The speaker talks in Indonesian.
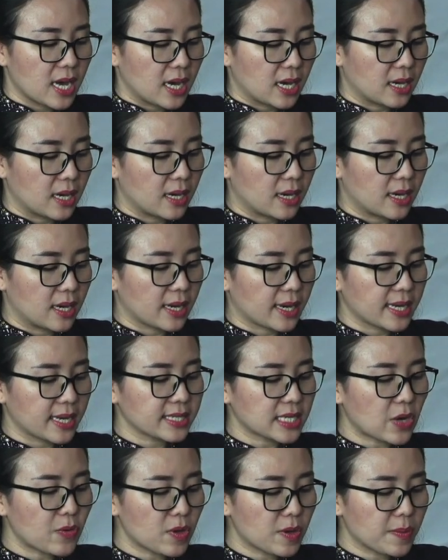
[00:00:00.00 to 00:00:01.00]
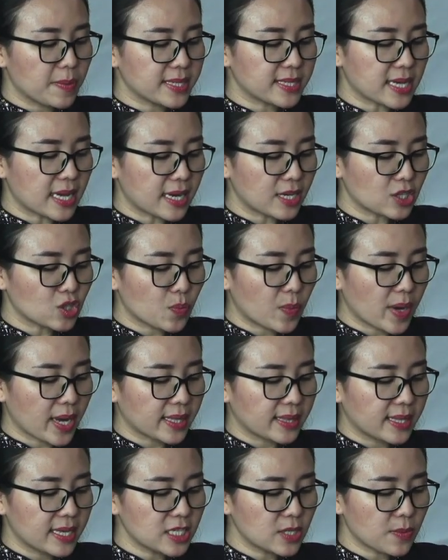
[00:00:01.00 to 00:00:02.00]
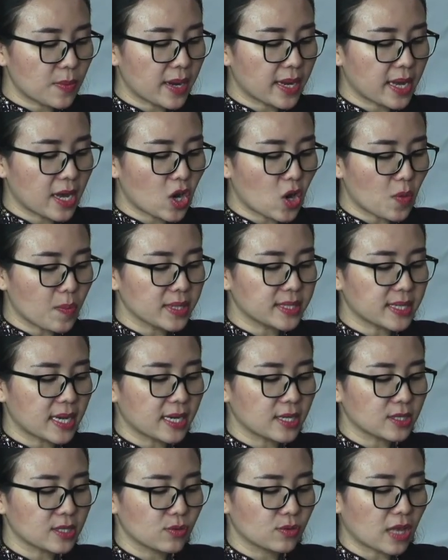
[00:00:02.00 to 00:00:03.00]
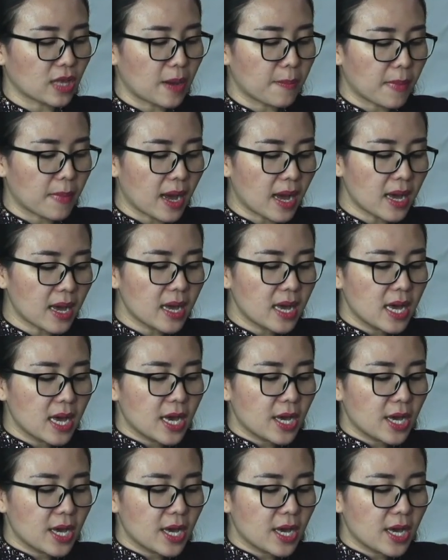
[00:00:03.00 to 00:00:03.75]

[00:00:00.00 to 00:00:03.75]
Uh, eh, Raisa Wibisana Subekti sebagai komisaris utama,